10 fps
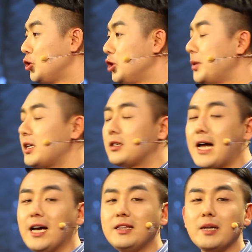주변에서
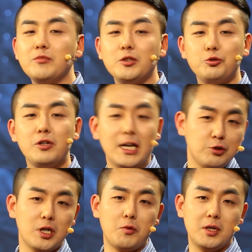나이 때문에 눈을
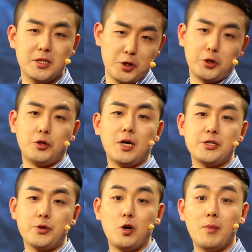낮추라고 하는데 저는
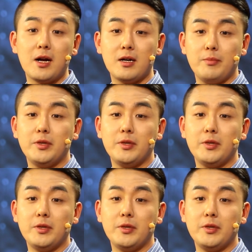어떡하죠? 라고 말을